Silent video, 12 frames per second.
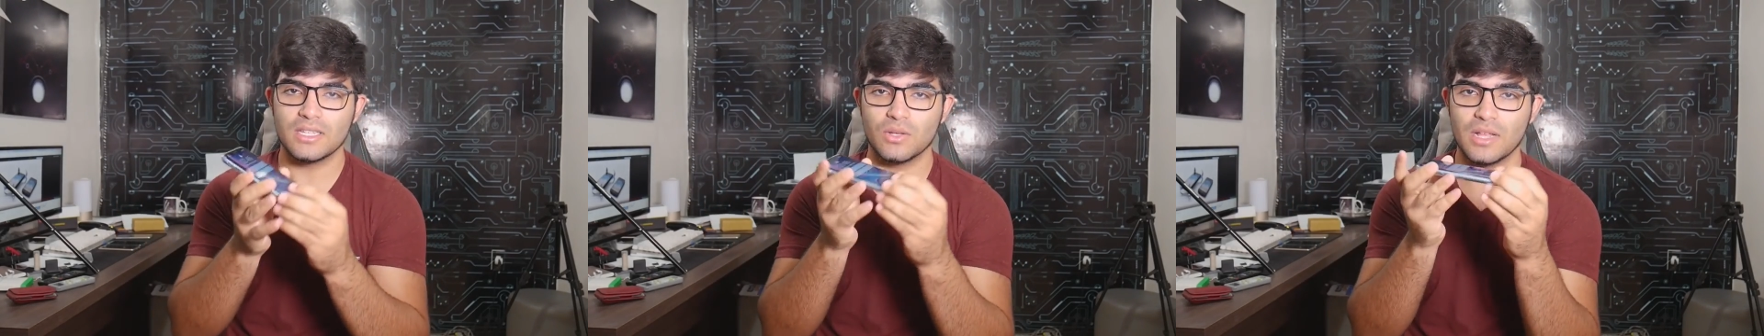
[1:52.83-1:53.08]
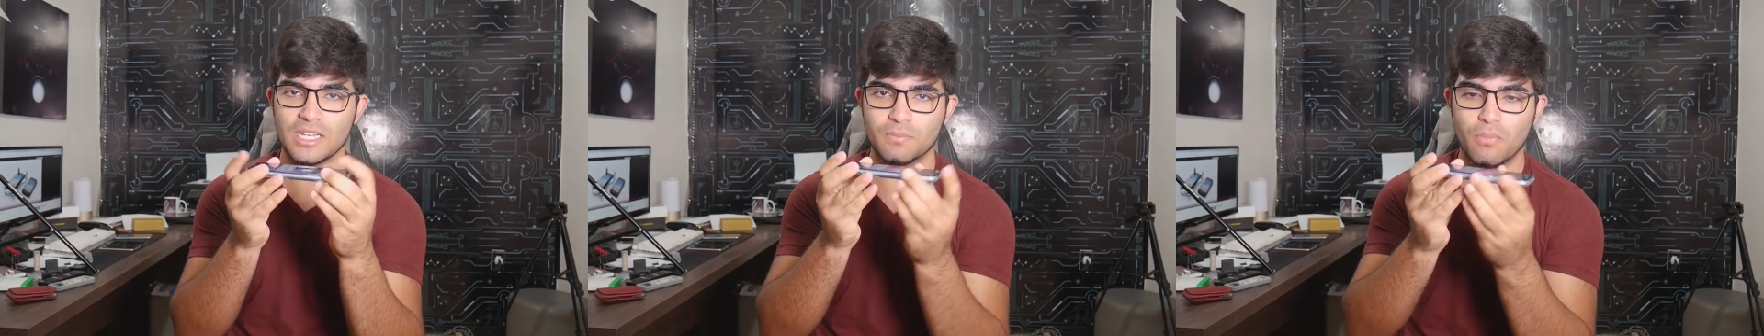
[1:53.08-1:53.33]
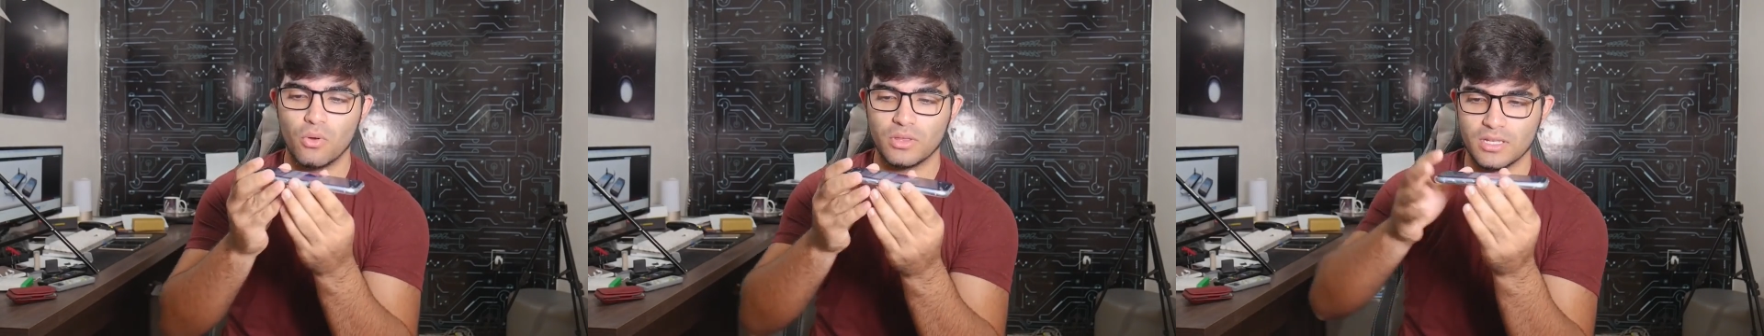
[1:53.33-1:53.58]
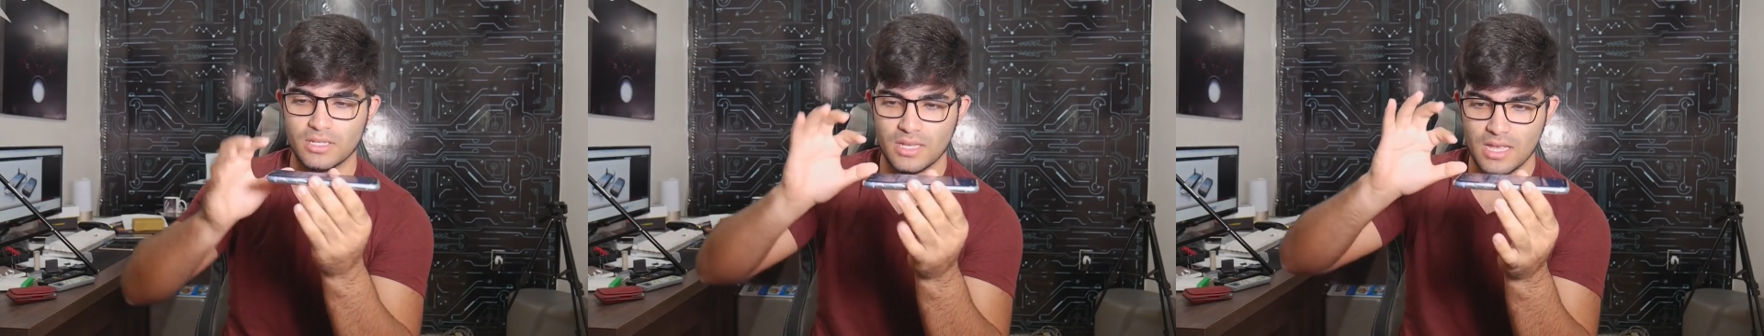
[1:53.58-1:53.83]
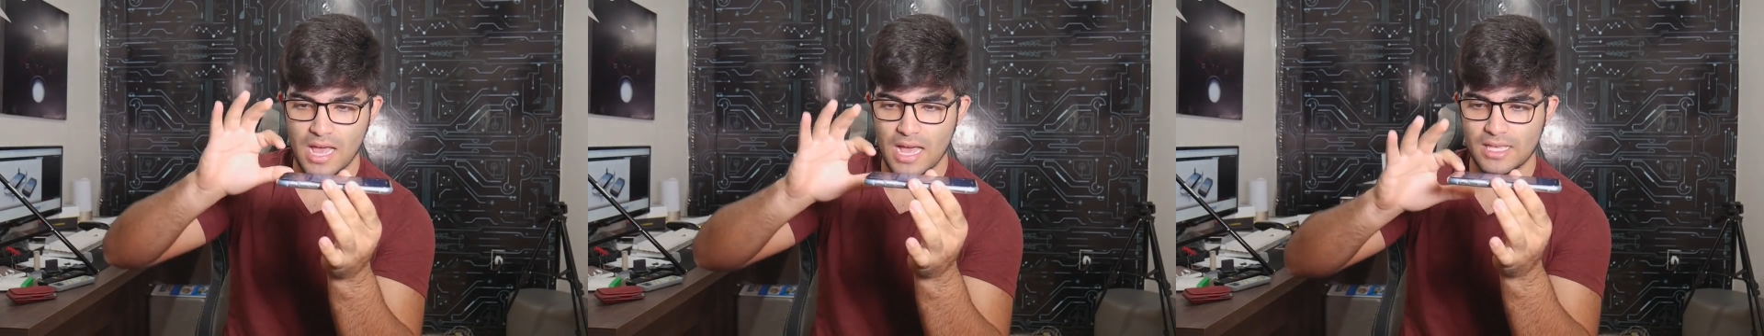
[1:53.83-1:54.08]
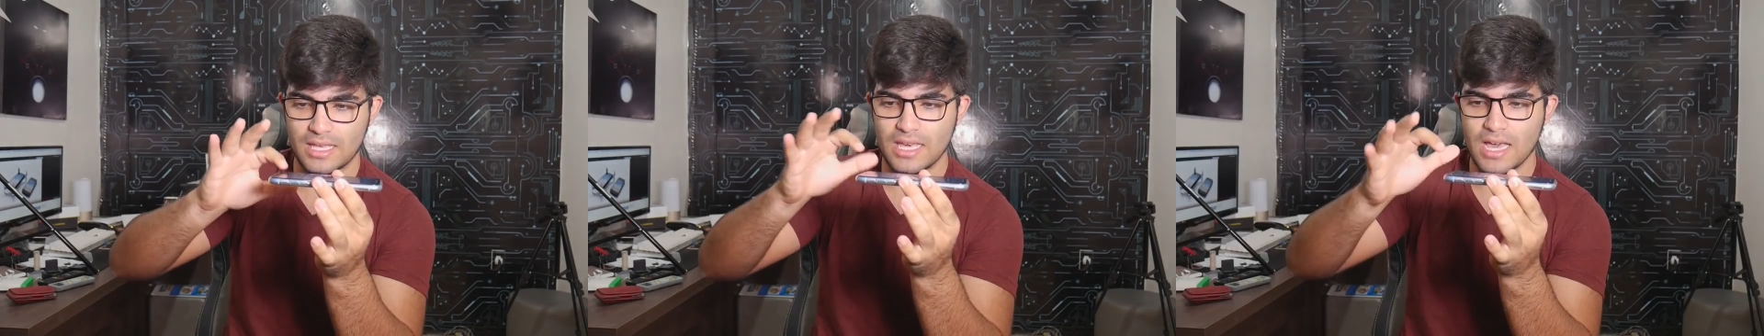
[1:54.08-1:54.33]
são nas pontas,
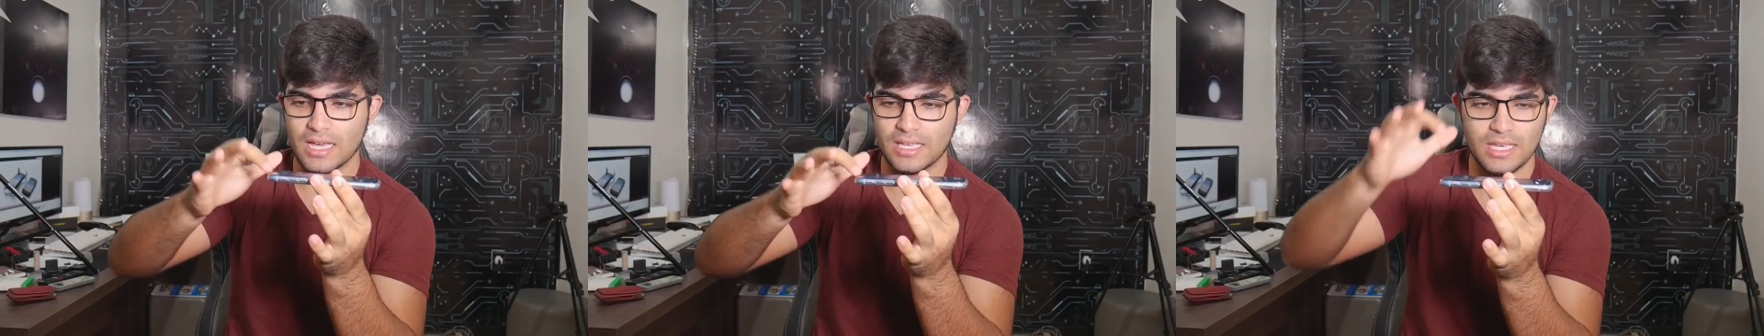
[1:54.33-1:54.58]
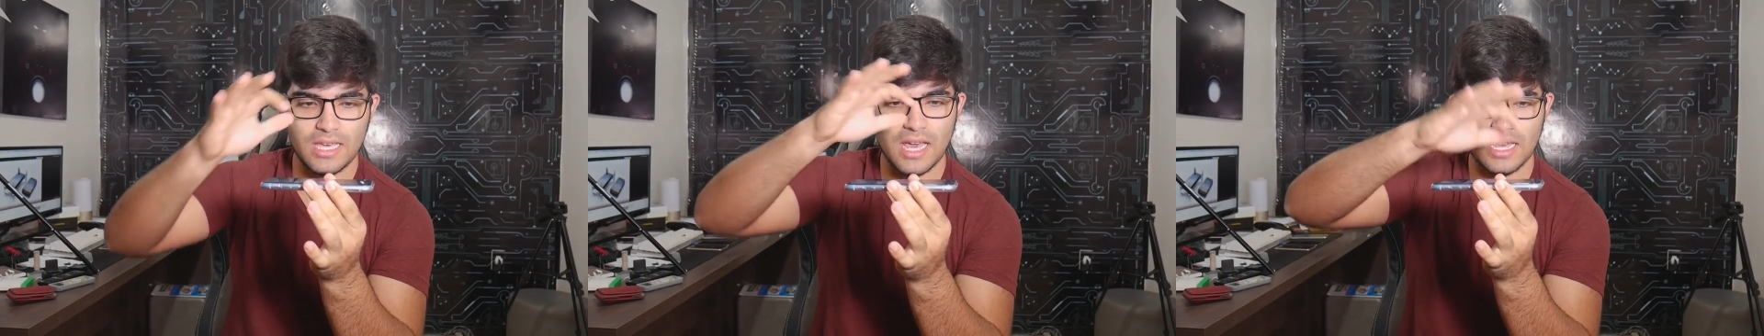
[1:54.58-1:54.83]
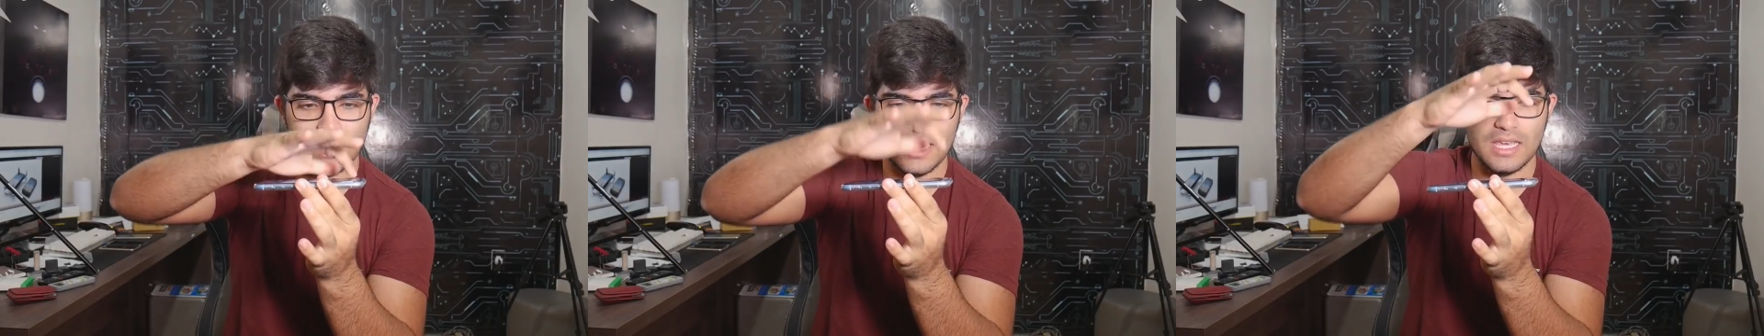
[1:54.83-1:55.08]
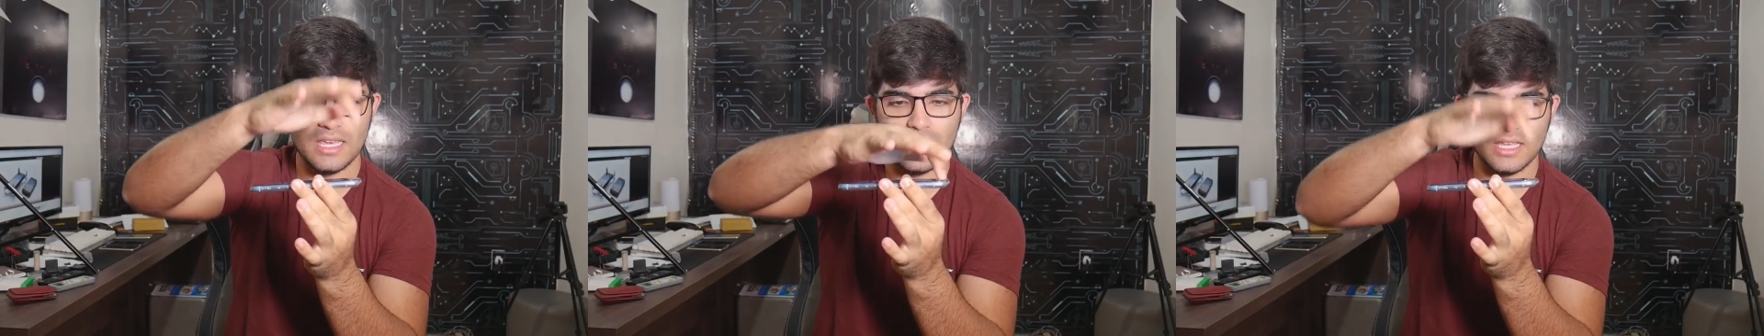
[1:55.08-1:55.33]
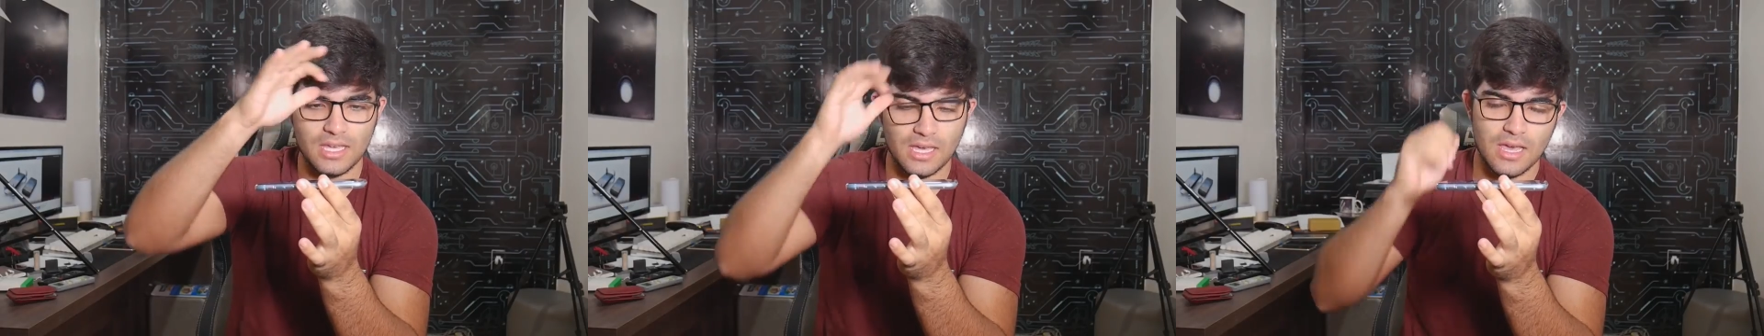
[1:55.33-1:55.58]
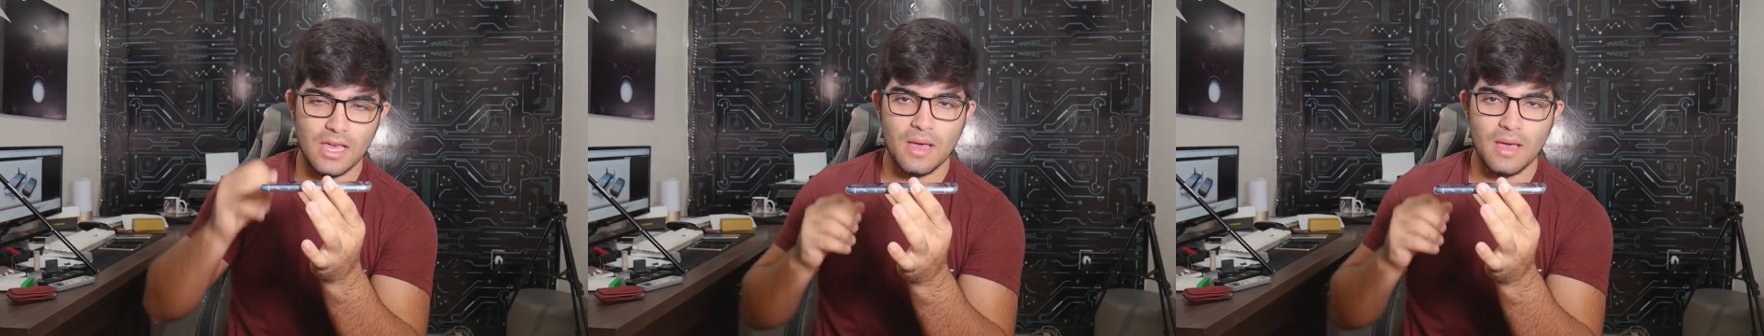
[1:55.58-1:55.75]
aqui, aqui, aqui e aqui.